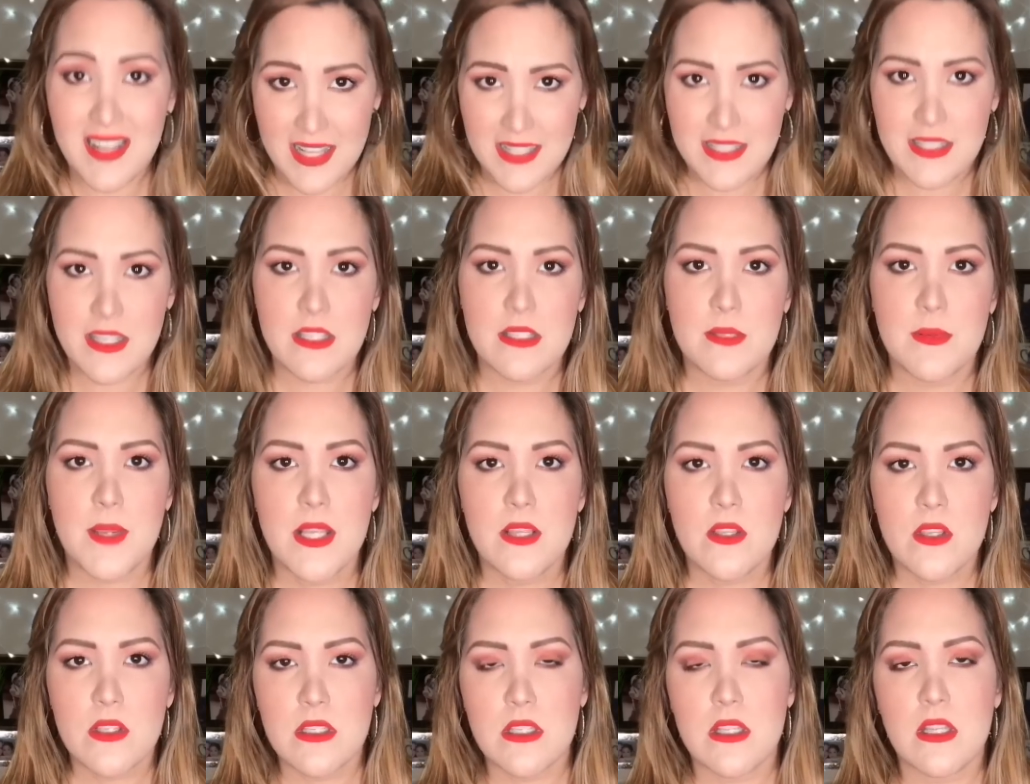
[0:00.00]
estás
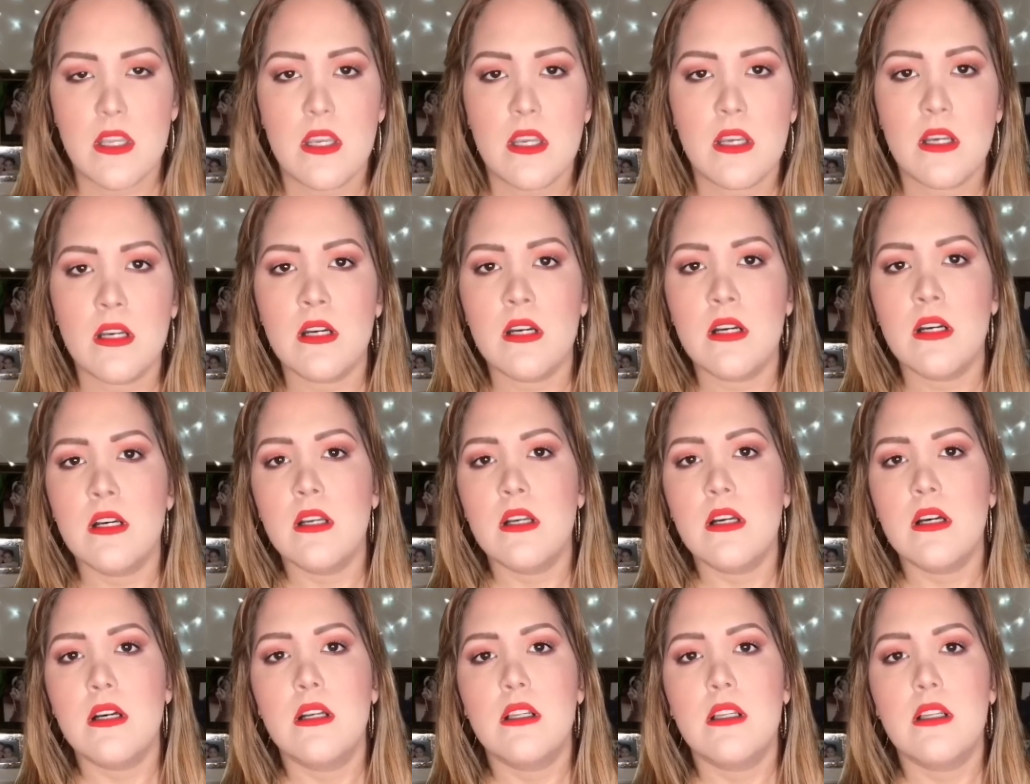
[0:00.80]
viendo así de,
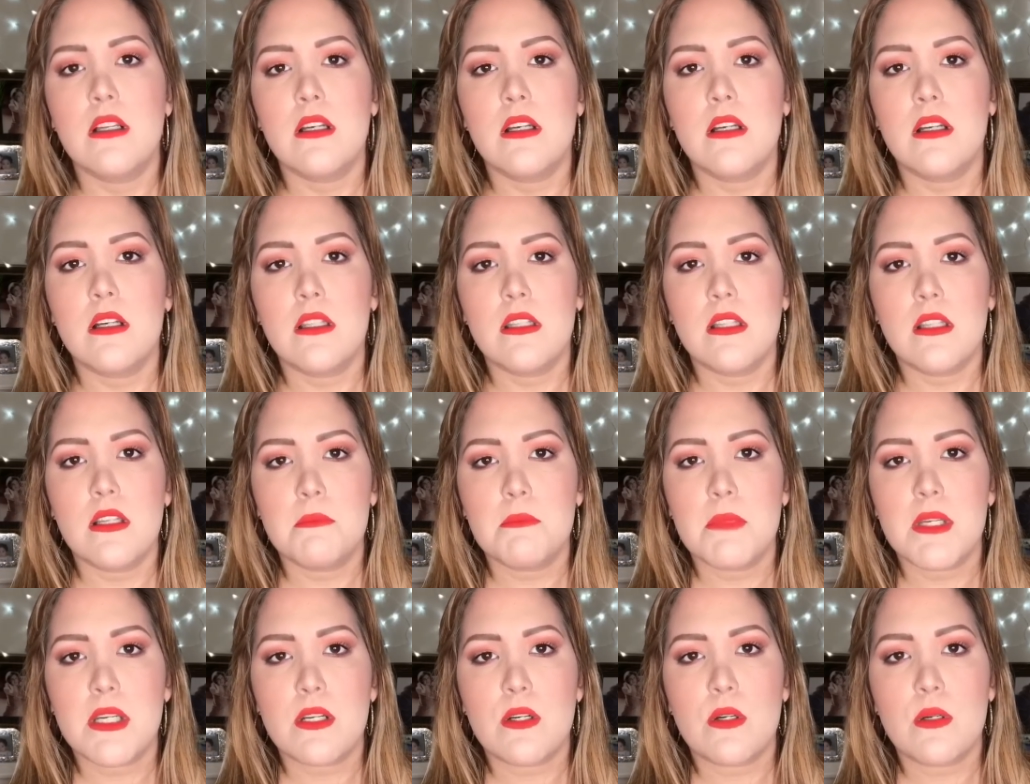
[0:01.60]
ah,
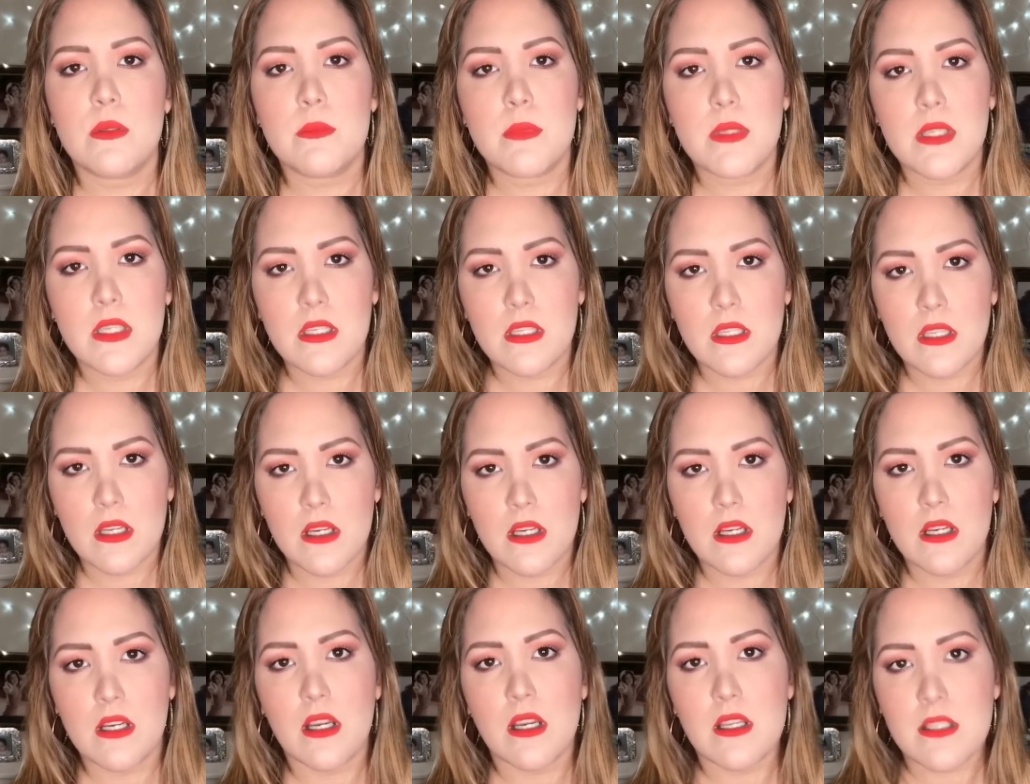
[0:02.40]
dame
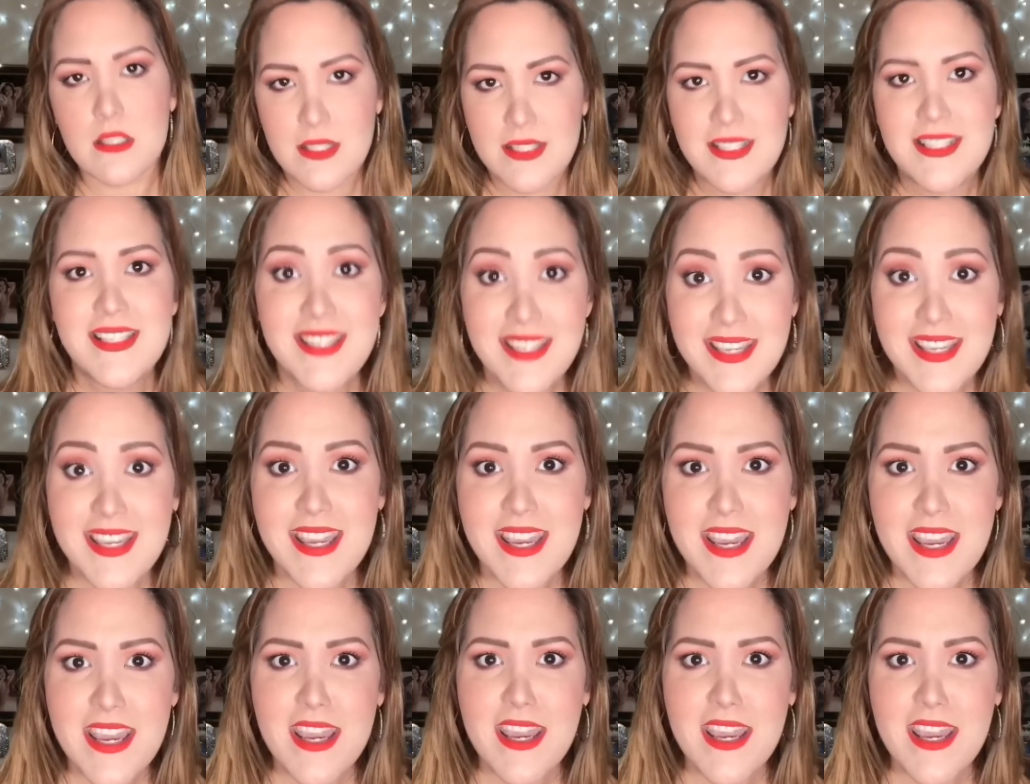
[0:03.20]
comida. Sí,